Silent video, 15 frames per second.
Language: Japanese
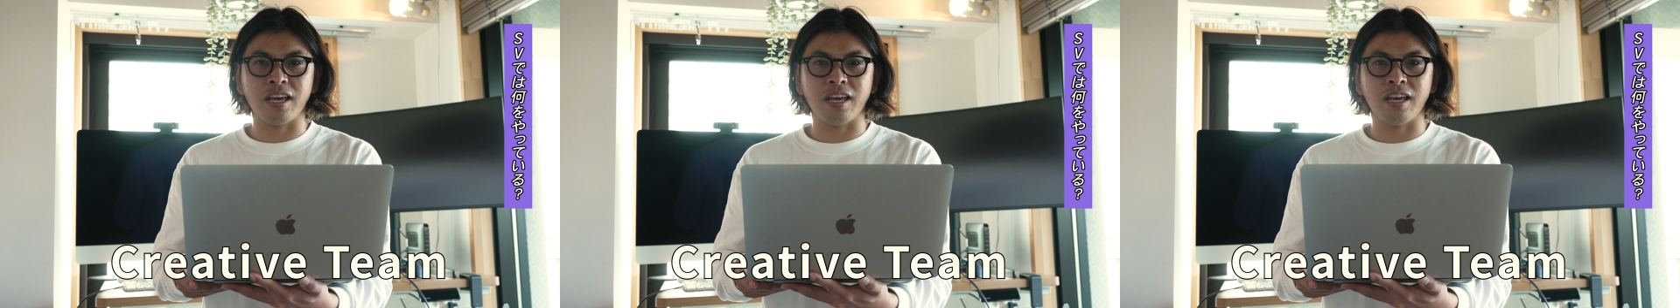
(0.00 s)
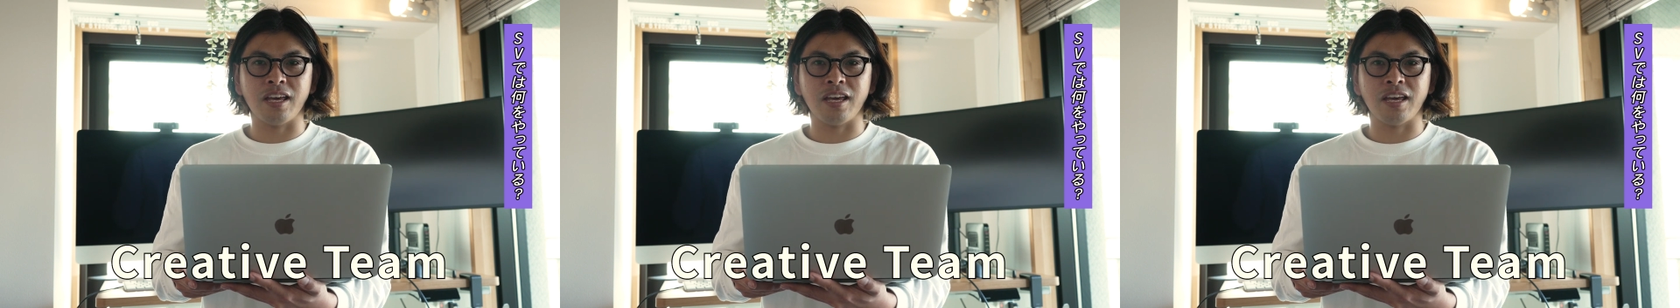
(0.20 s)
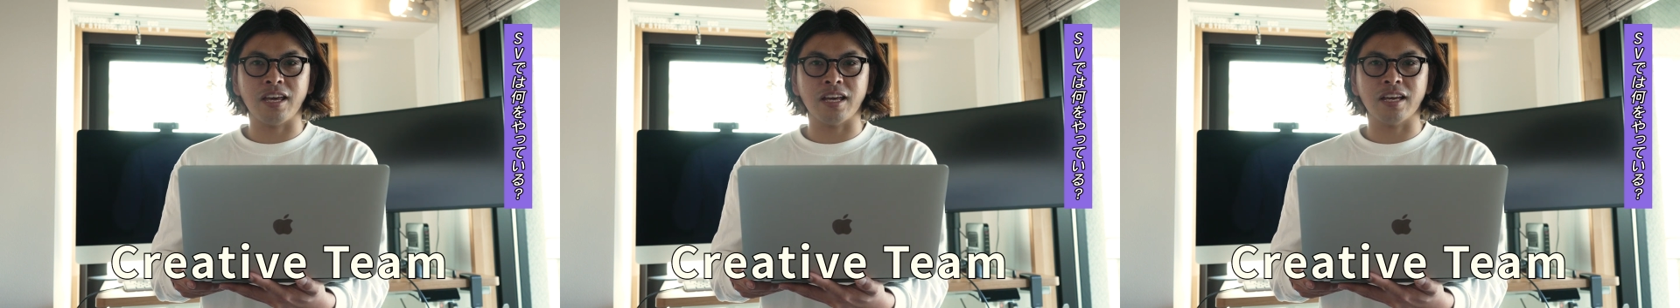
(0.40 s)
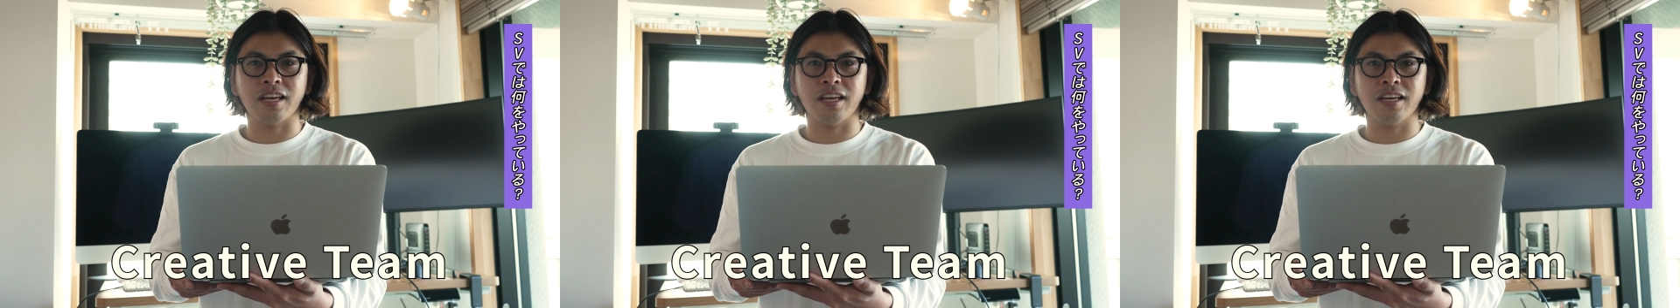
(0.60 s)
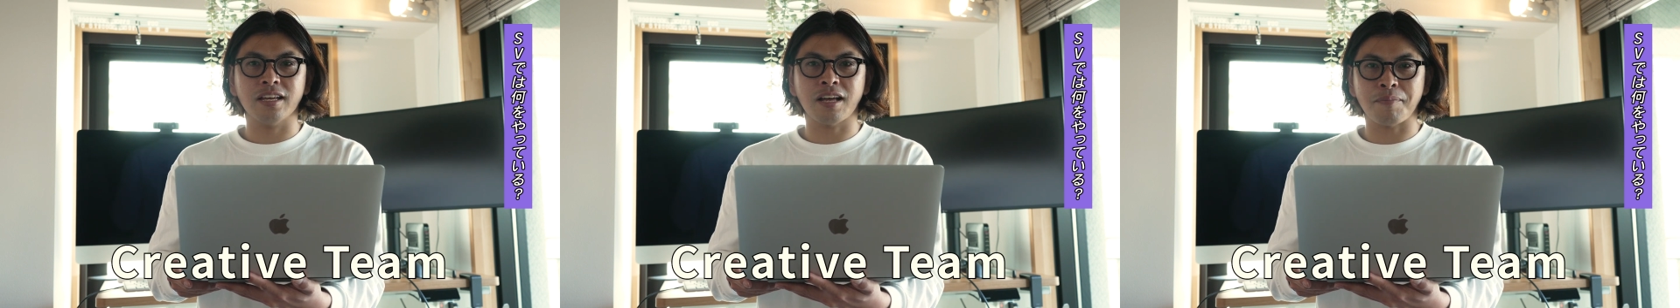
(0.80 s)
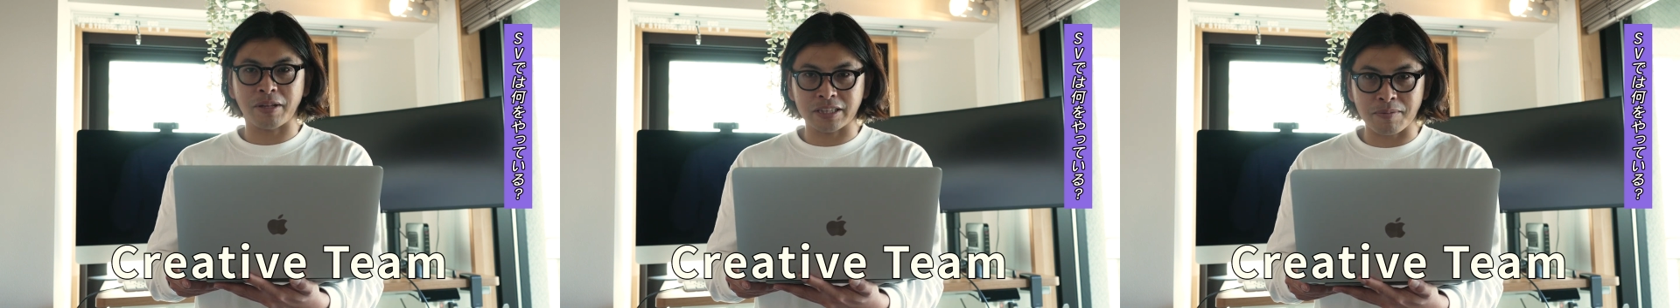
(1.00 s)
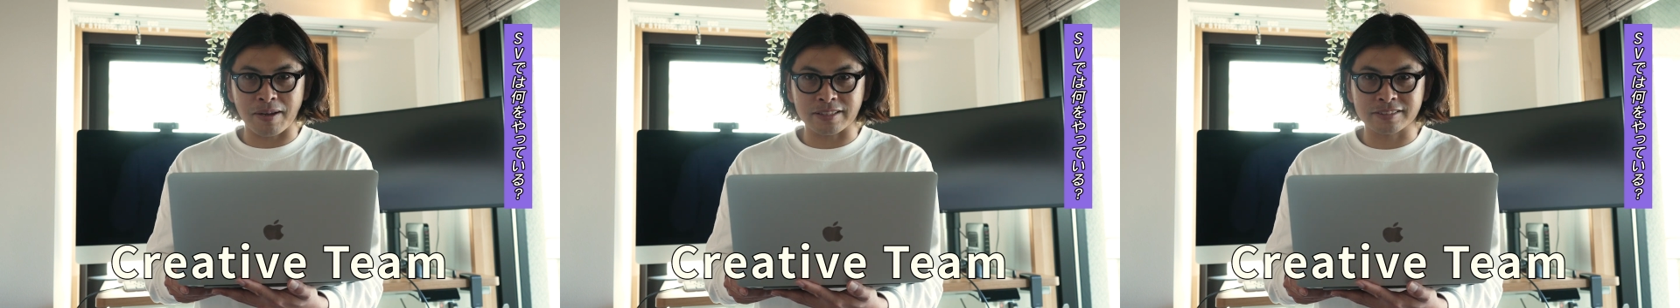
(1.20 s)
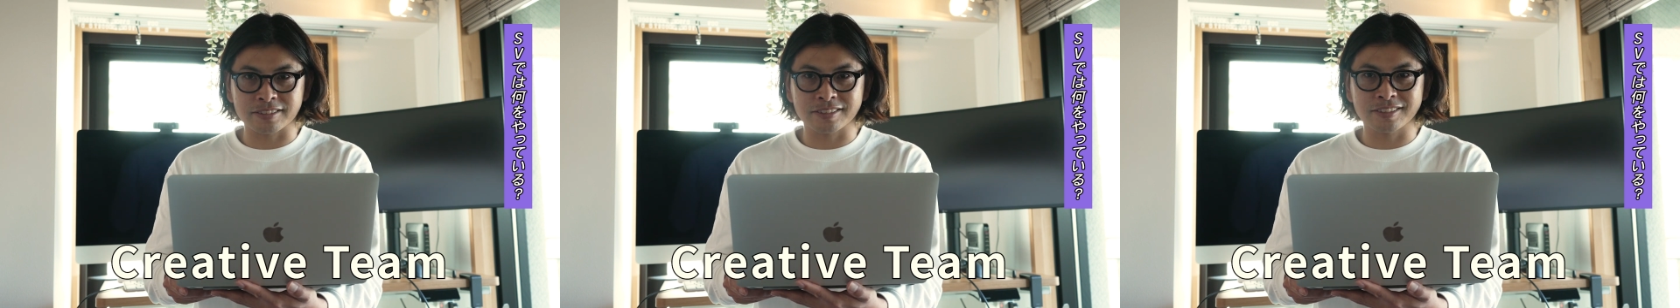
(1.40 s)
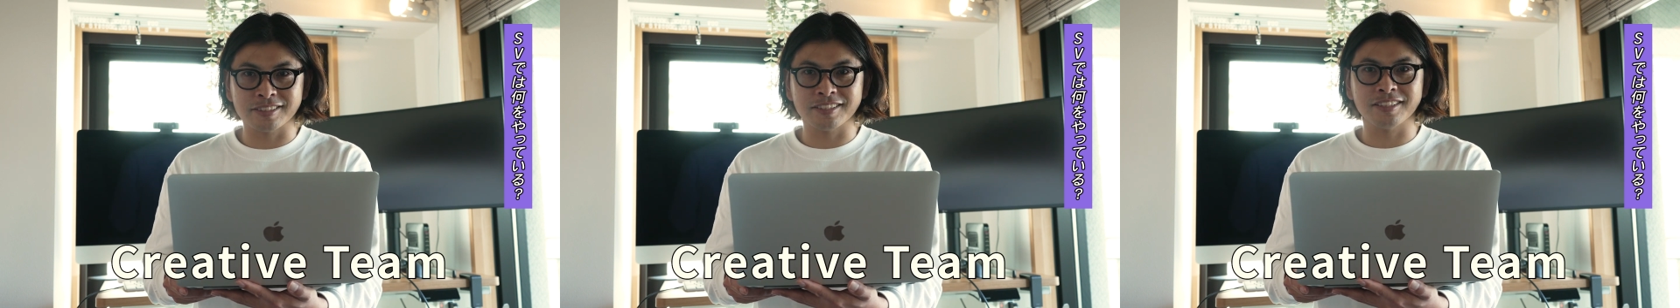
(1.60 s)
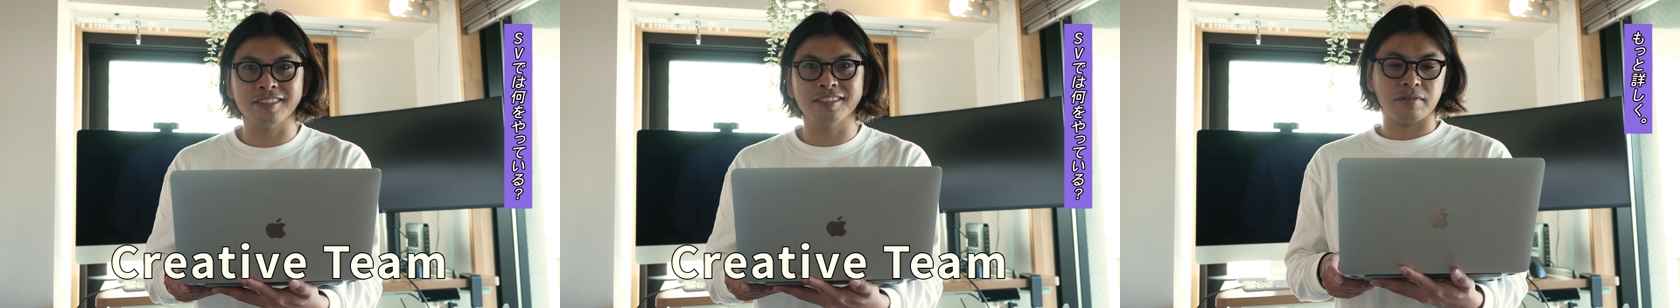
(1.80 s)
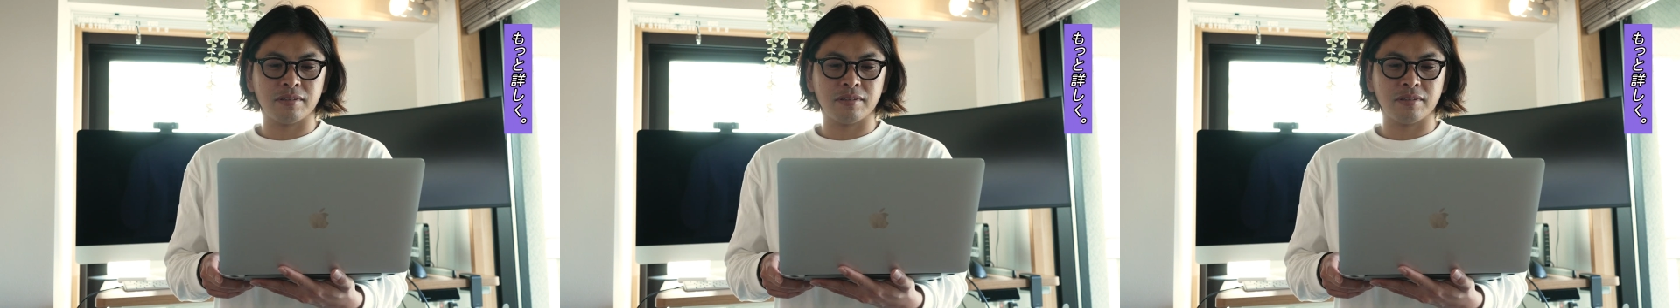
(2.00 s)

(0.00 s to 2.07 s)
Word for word: えー、頑張ってます。